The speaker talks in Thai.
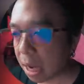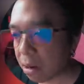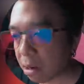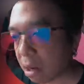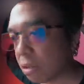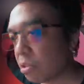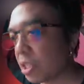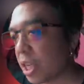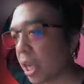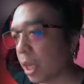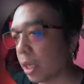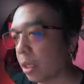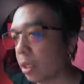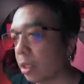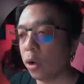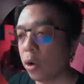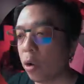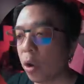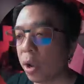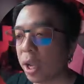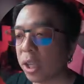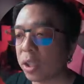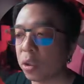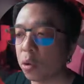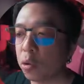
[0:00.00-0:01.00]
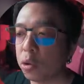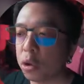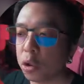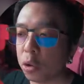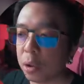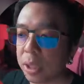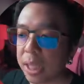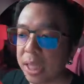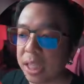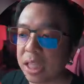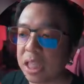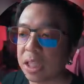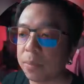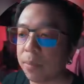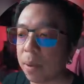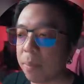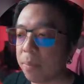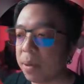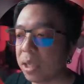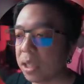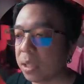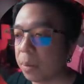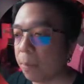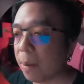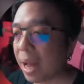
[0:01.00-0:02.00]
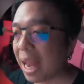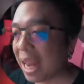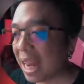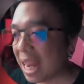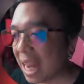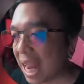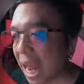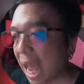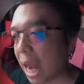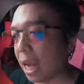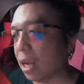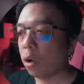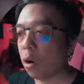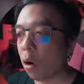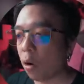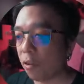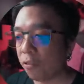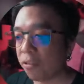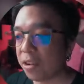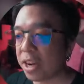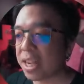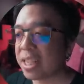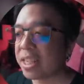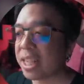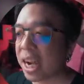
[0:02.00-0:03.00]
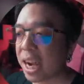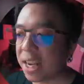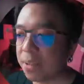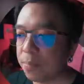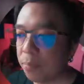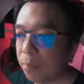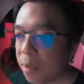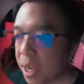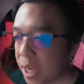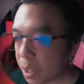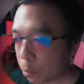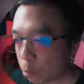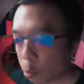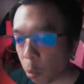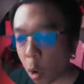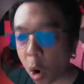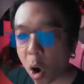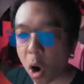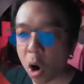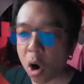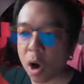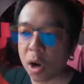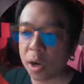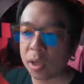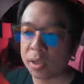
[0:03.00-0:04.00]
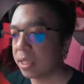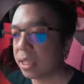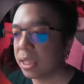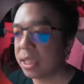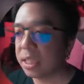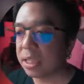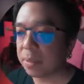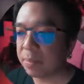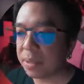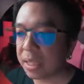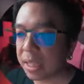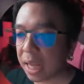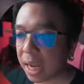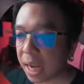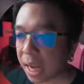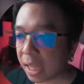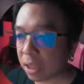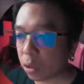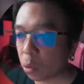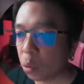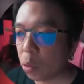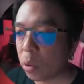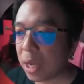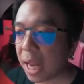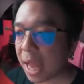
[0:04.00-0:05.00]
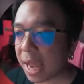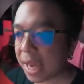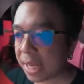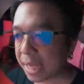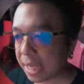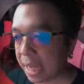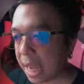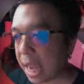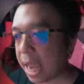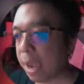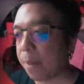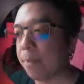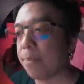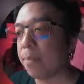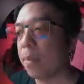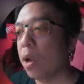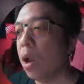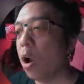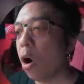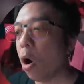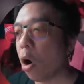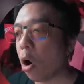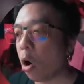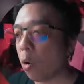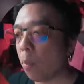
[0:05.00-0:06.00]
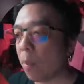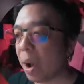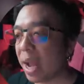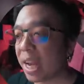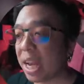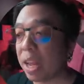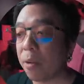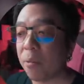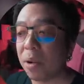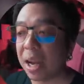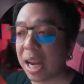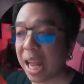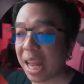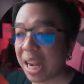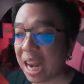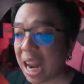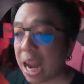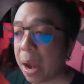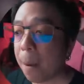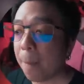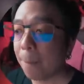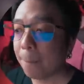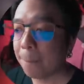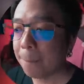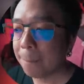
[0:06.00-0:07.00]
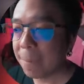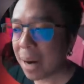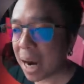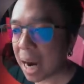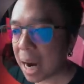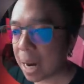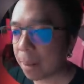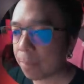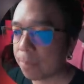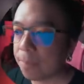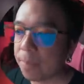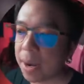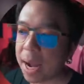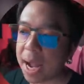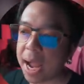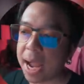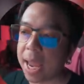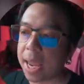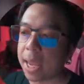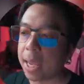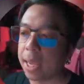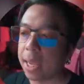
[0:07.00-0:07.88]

1997 โดยการ์ตูนชุดนี้ถือเป็นผลิตภัณฑ์หลักของแฟรนไชส์ Street War ซึ่งจะมีทั้งการ์ตูนและเกม ออกมาในเวลานั้นมากมาย